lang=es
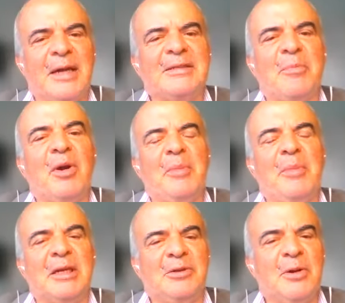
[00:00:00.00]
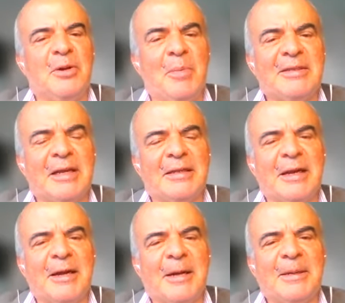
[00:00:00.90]
gracias por la invitación, un placer
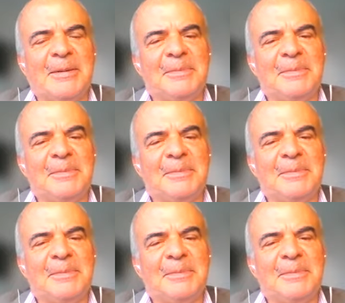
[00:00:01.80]
estar acá.